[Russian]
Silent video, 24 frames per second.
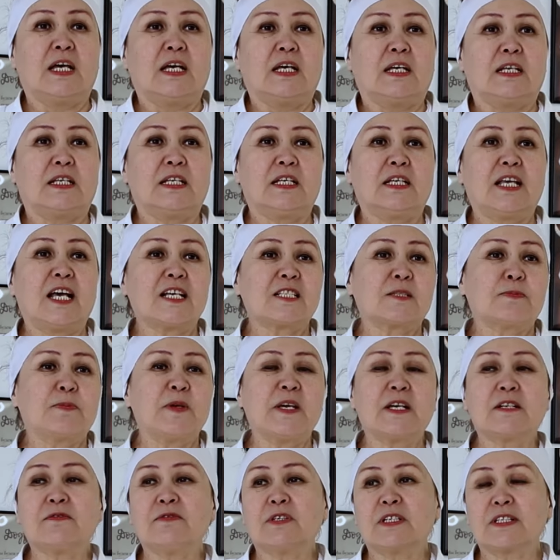И я с
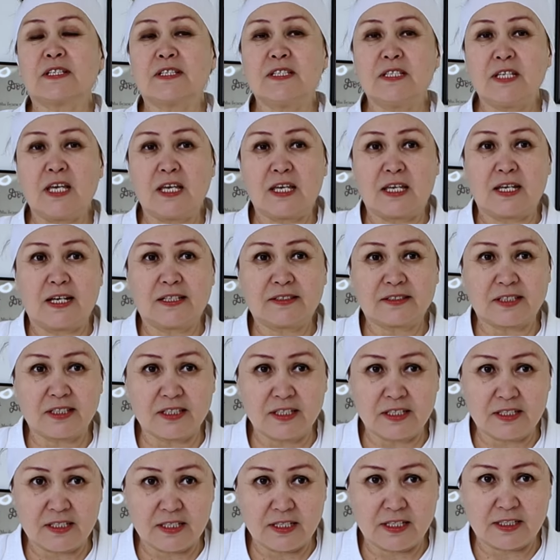первых дней
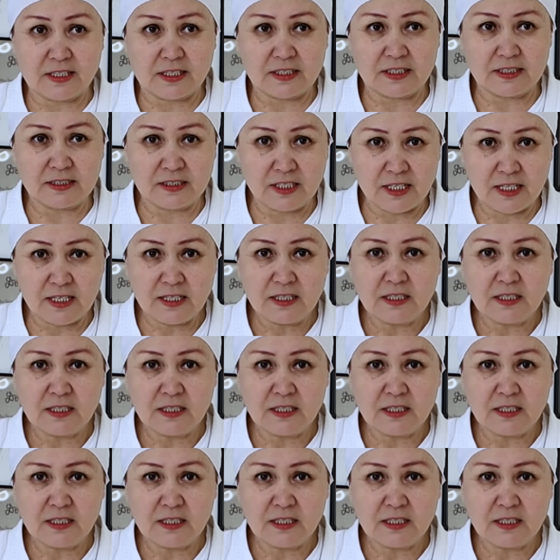открытия карате,